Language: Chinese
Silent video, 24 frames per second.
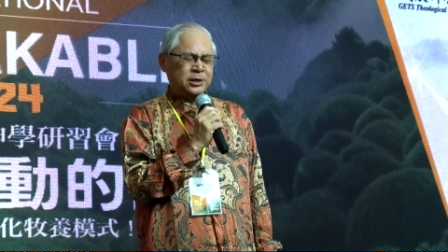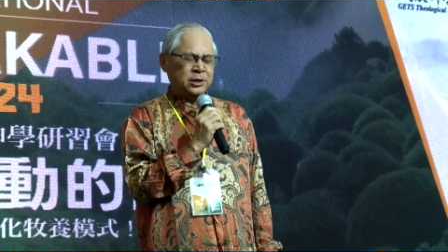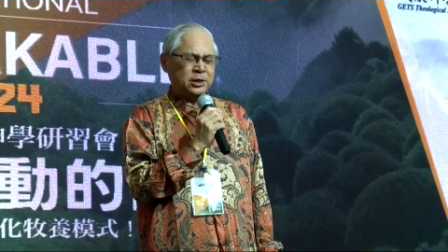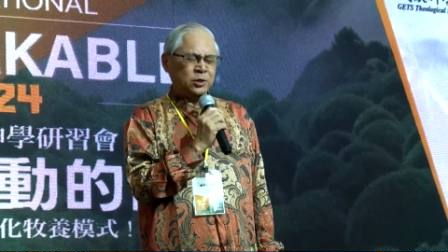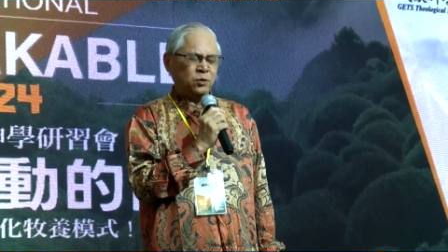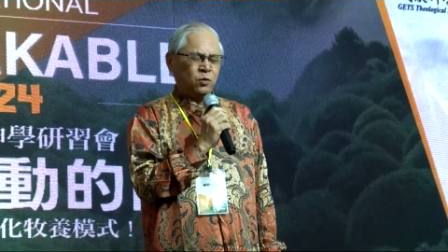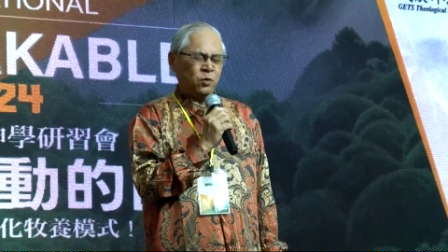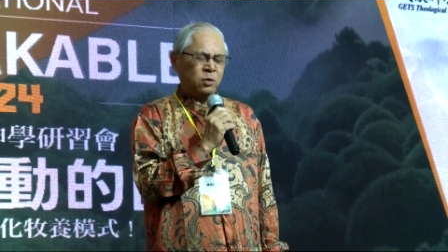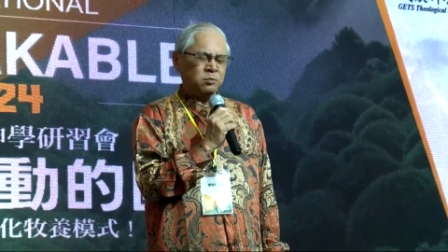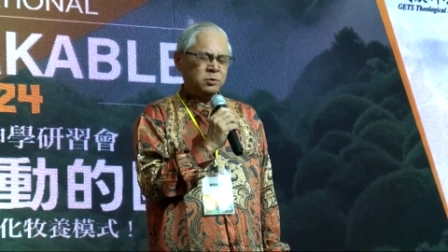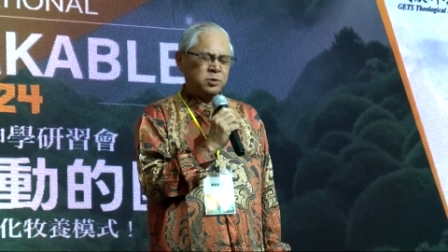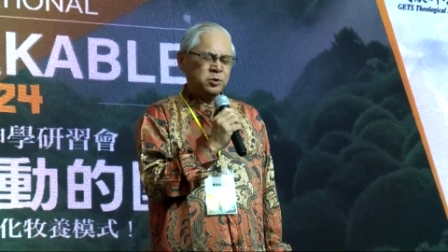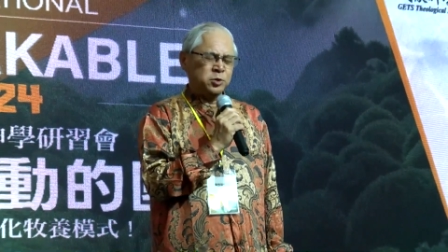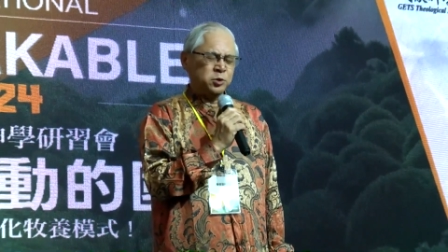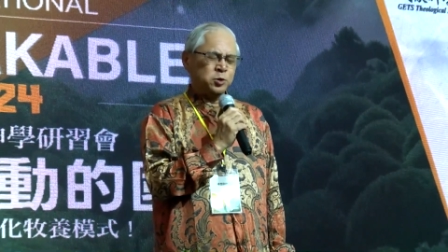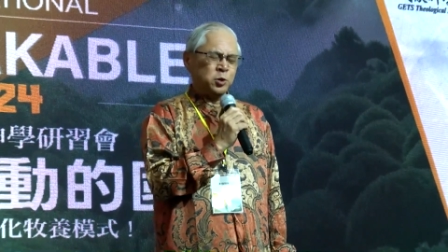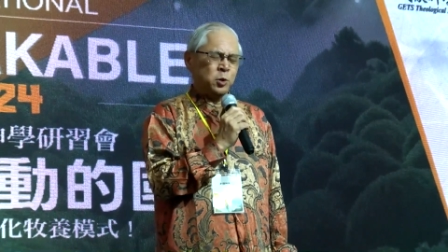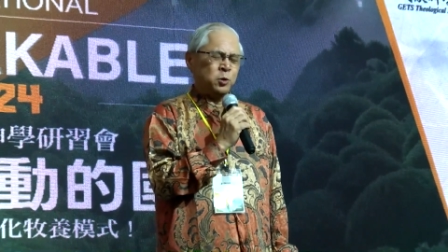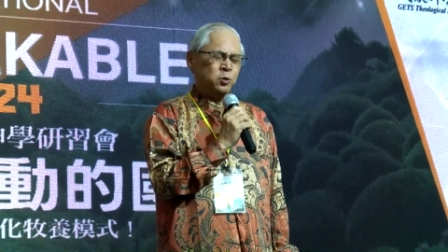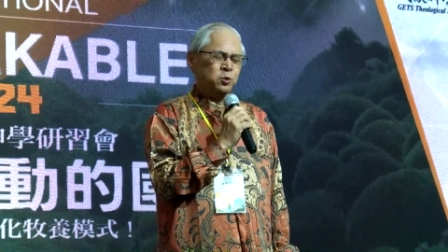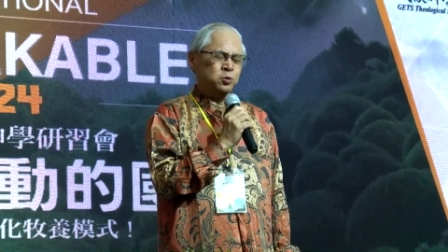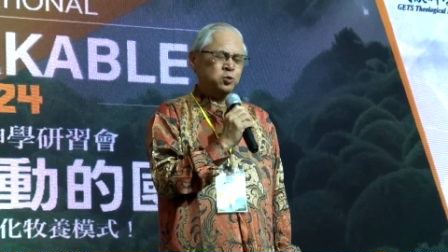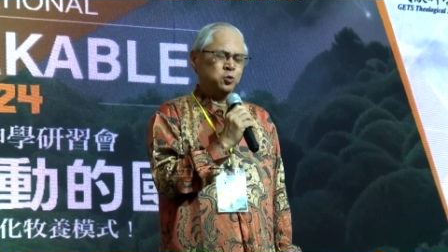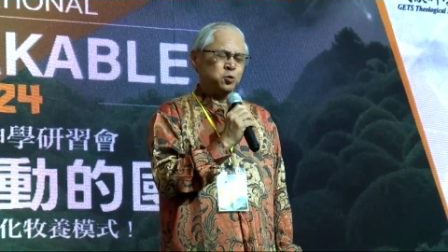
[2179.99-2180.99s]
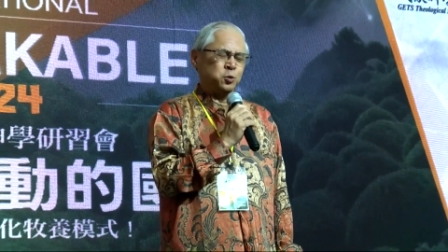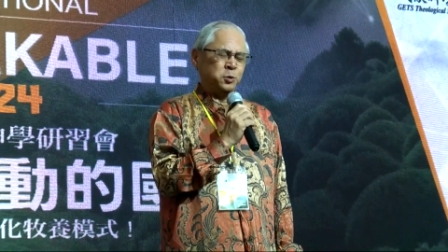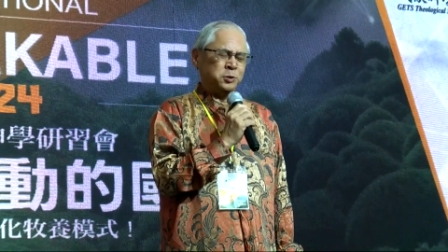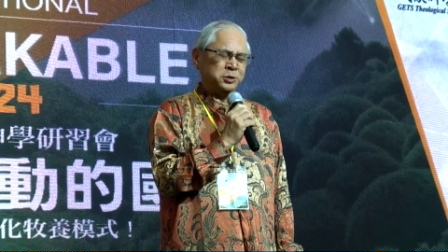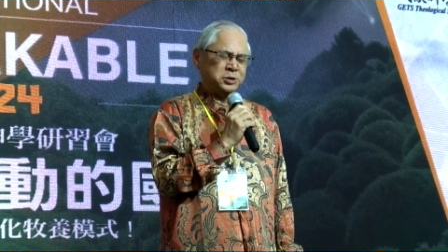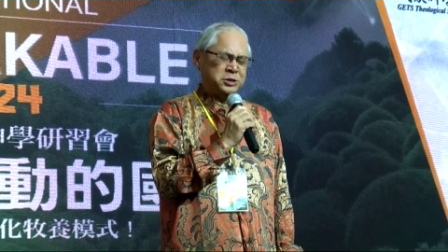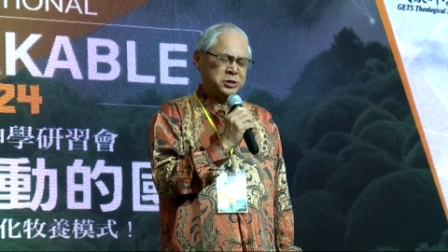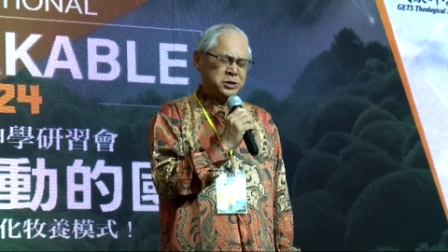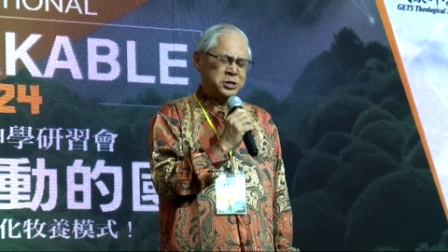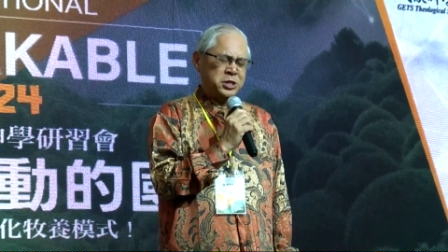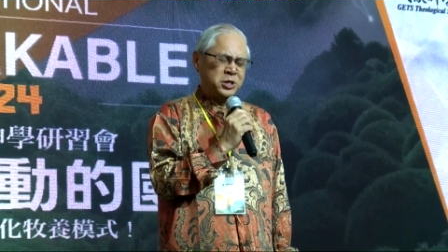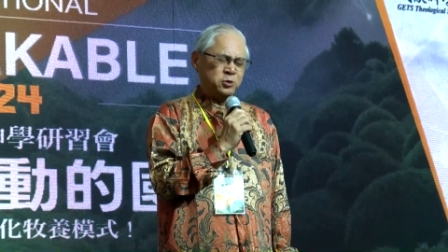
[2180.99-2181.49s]
我们手所
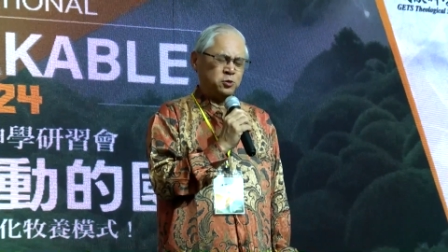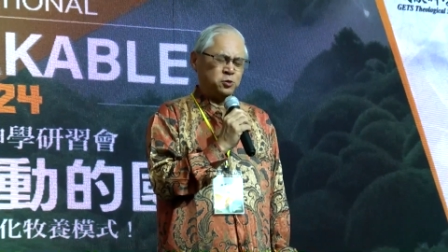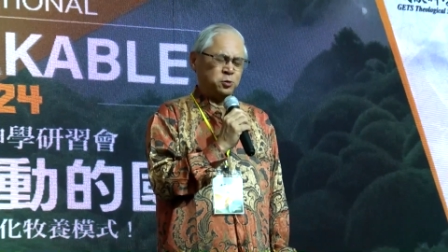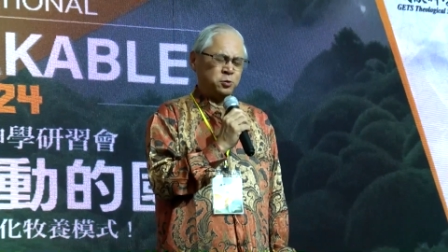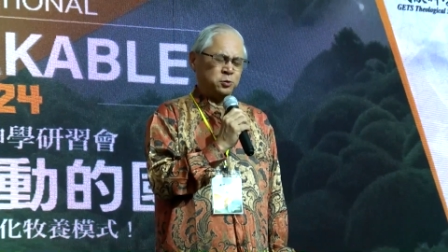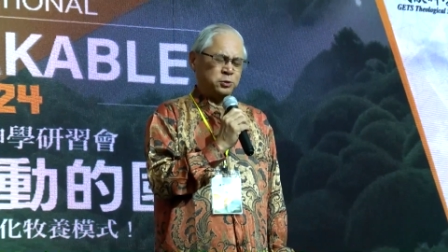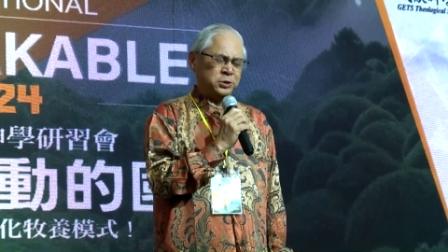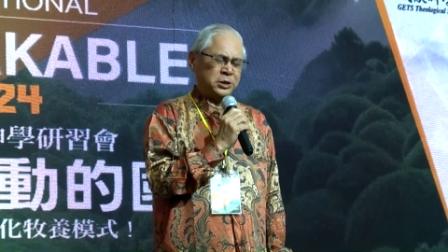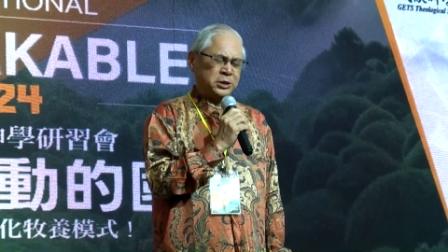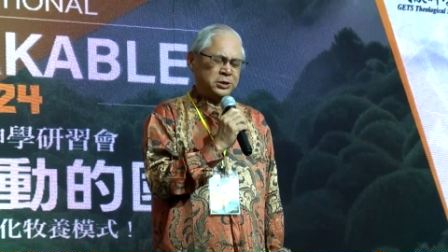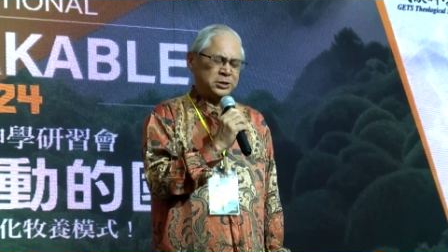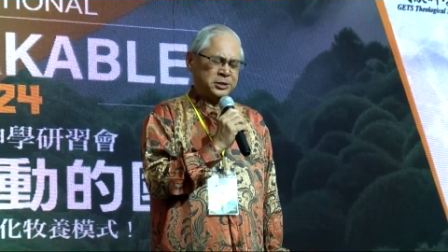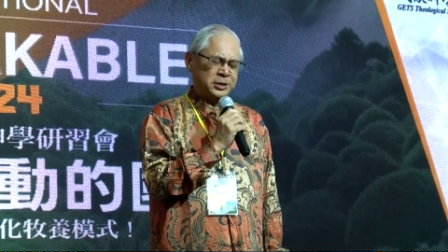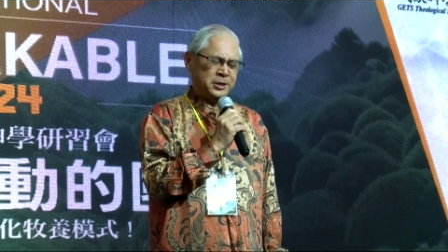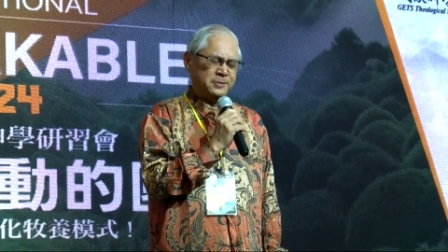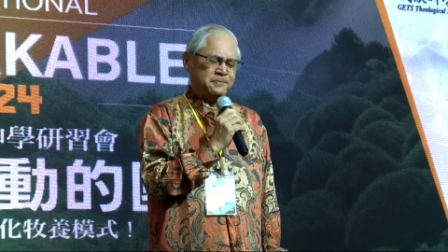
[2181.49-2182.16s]
接触的人，